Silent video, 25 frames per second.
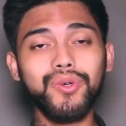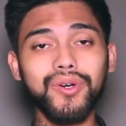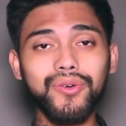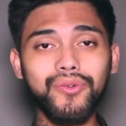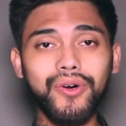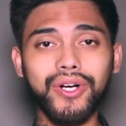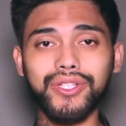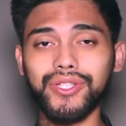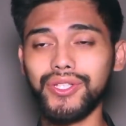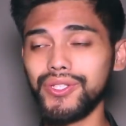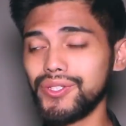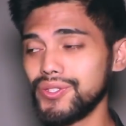gue
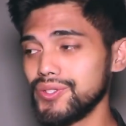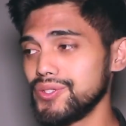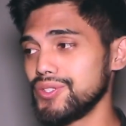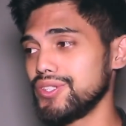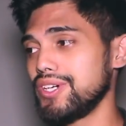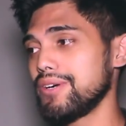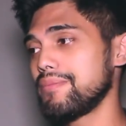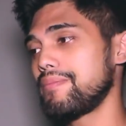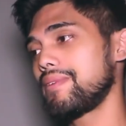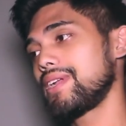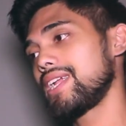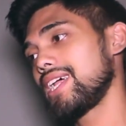waktu itu
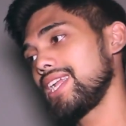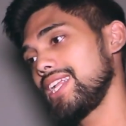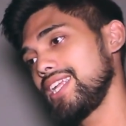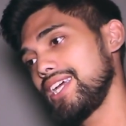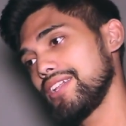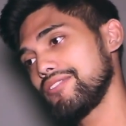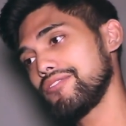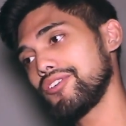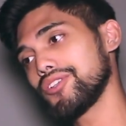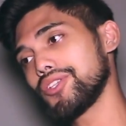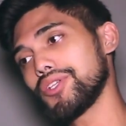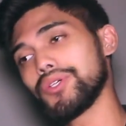juga pernah
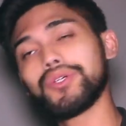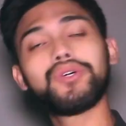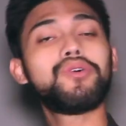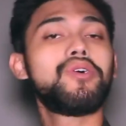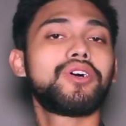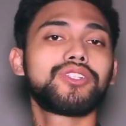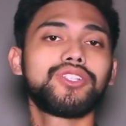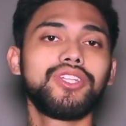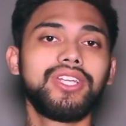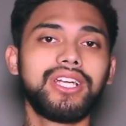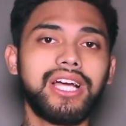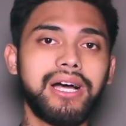lihat foto gue
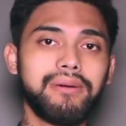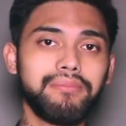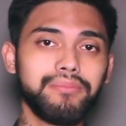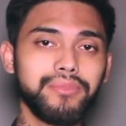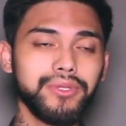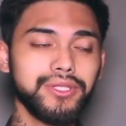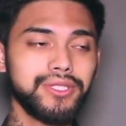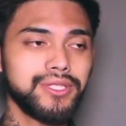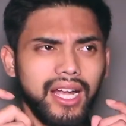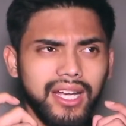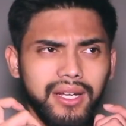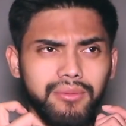waktu di
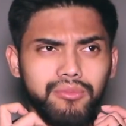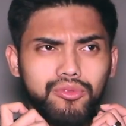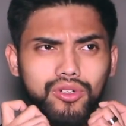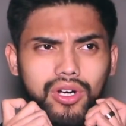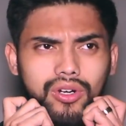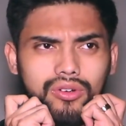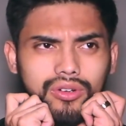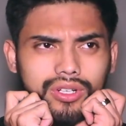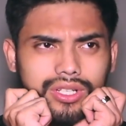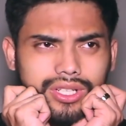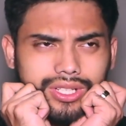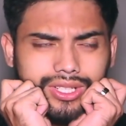kampus ada
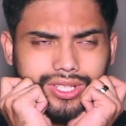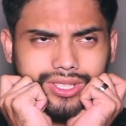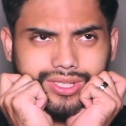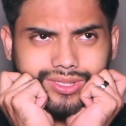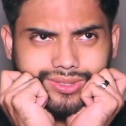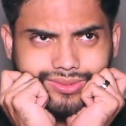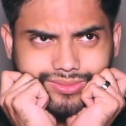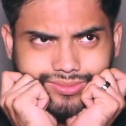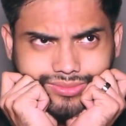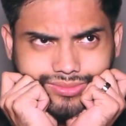muka gue gini